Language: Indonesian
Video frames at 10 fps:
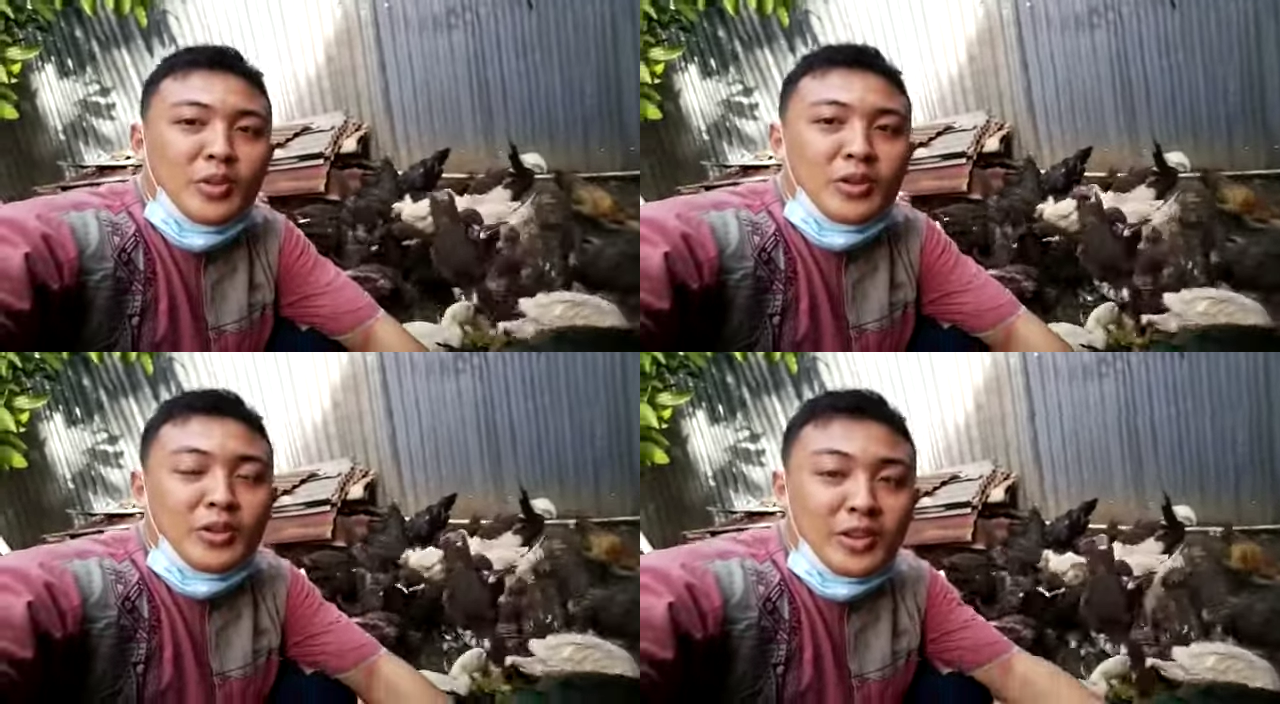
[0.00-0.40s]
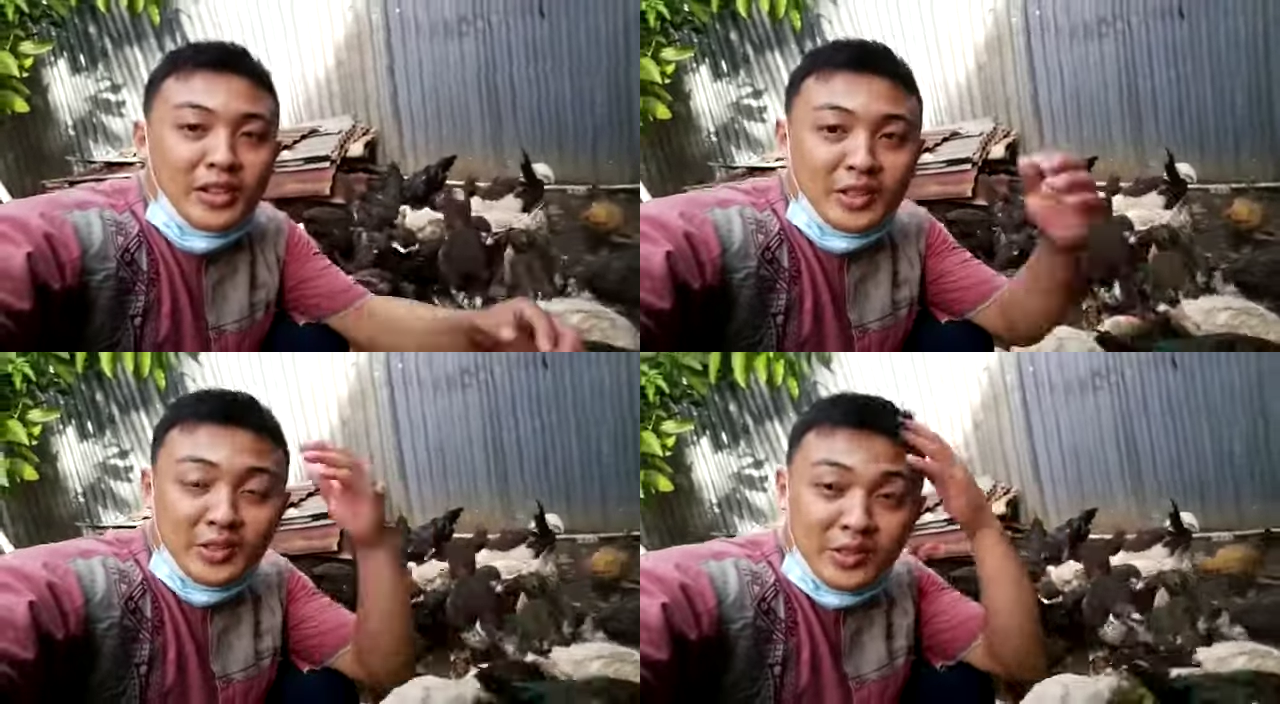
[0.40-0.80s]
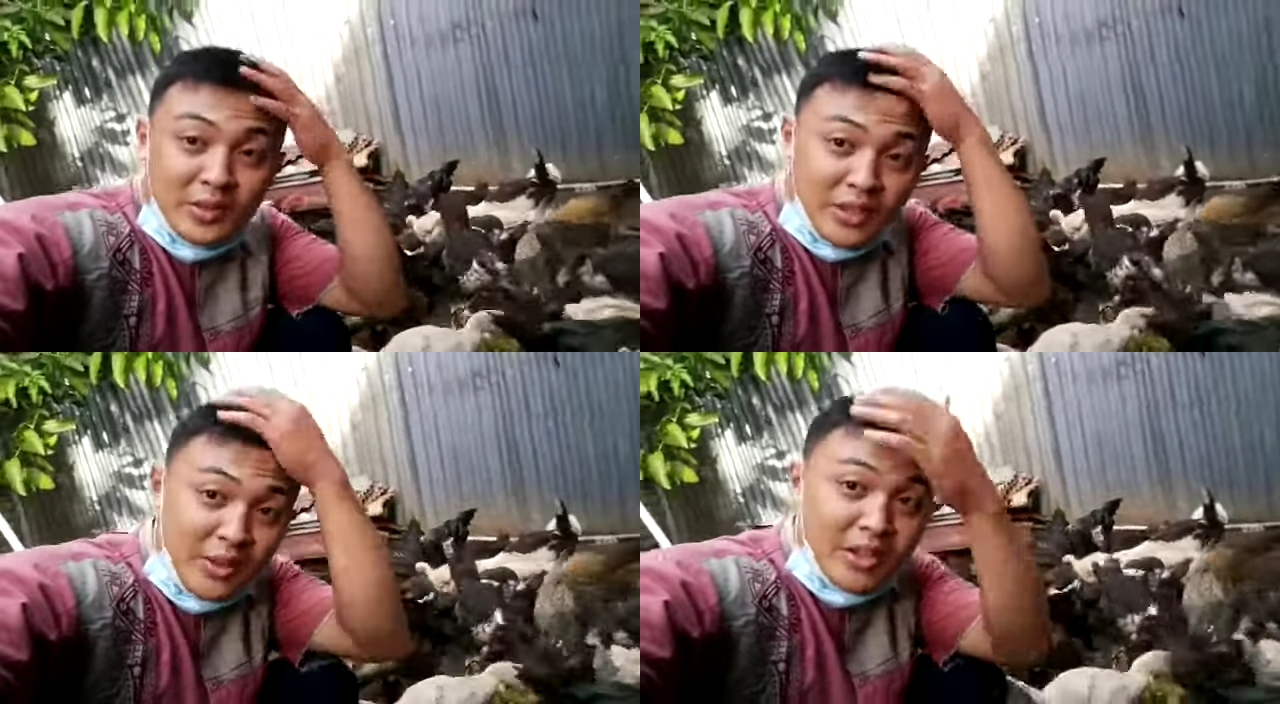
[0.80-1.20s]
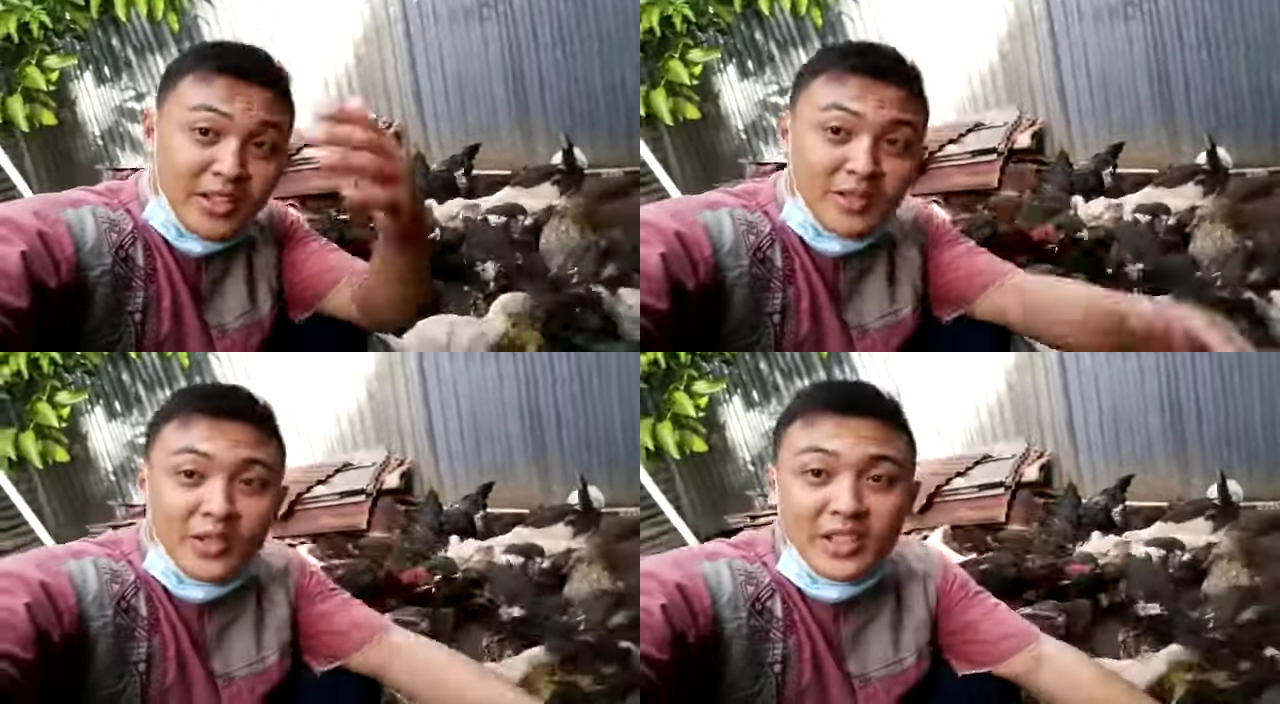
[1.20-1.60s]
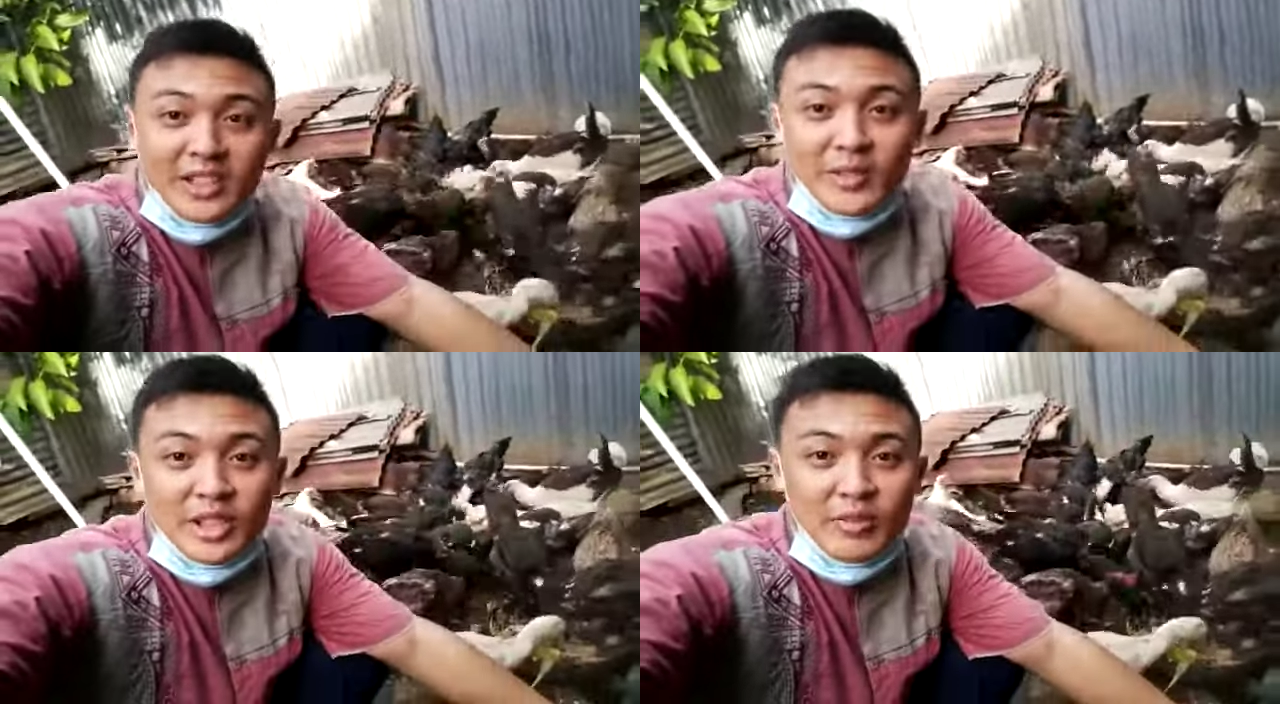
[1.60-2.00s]
wabarakatuh kabar
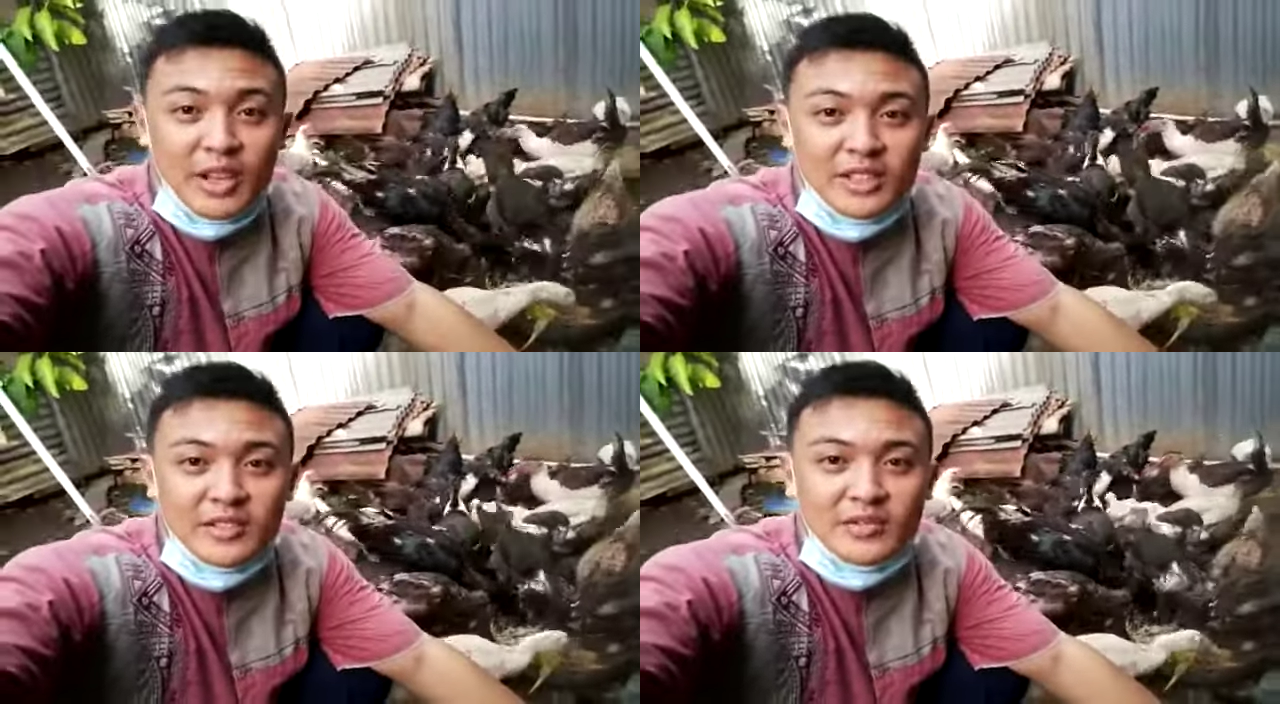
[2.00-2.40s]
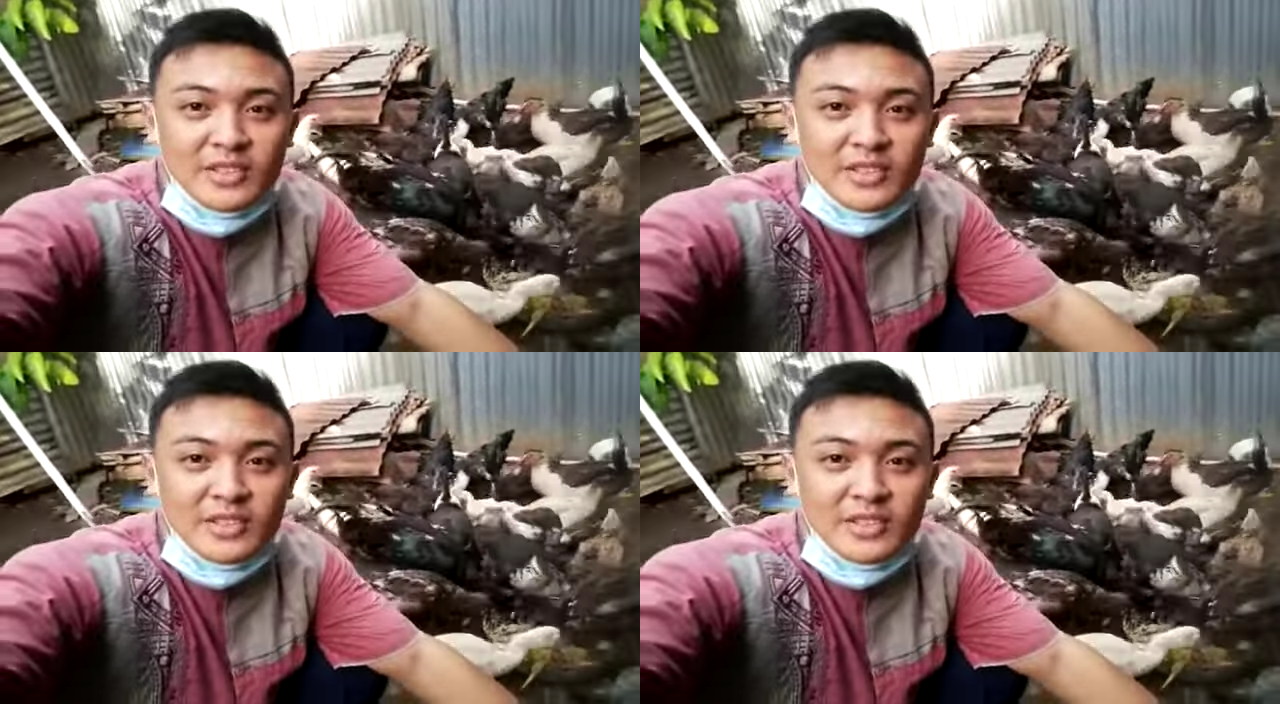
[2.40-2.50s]
semuanya teman-teman